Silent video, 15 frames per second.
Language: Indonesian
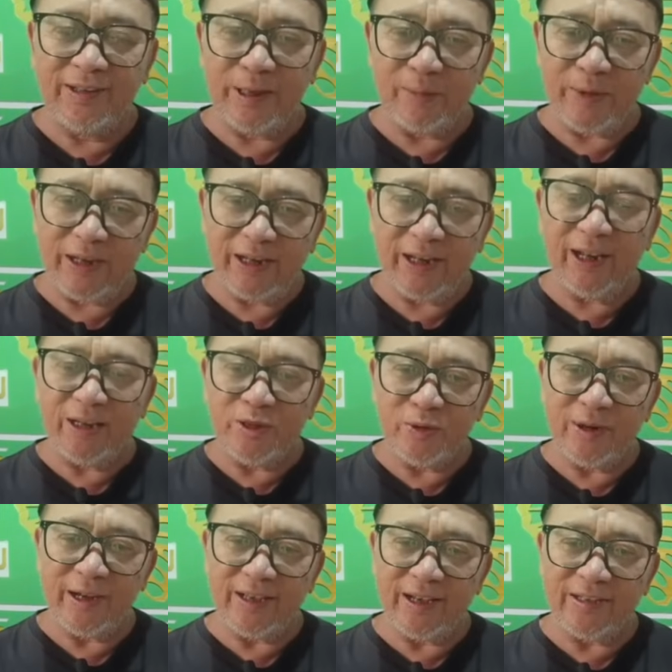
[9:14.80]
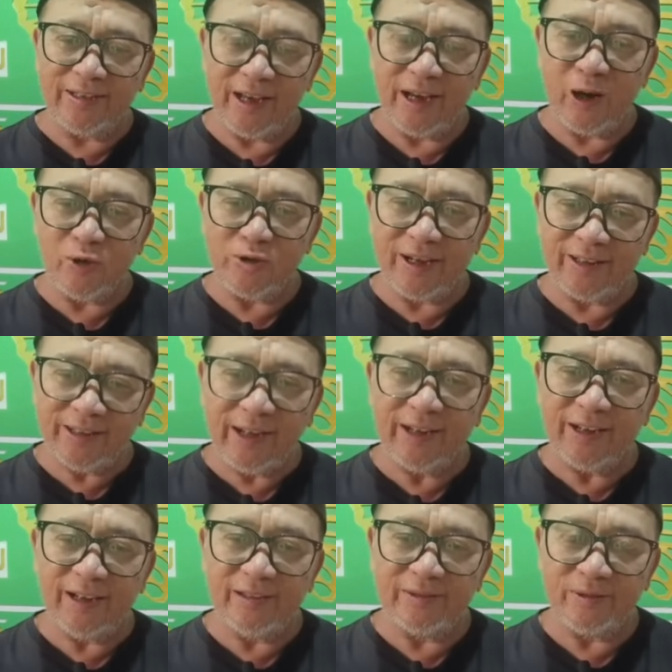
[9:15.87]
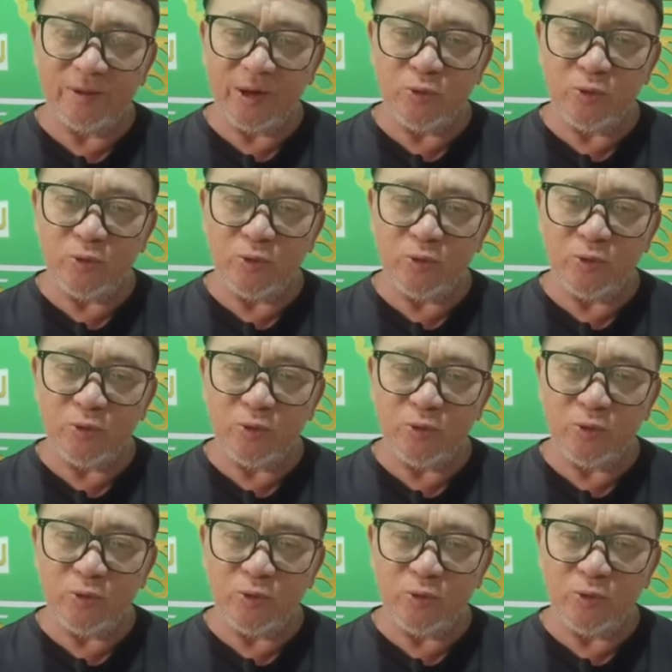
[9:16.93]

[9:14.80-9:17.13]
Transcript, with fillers: Tapi inilah juga yang saya harus katakan.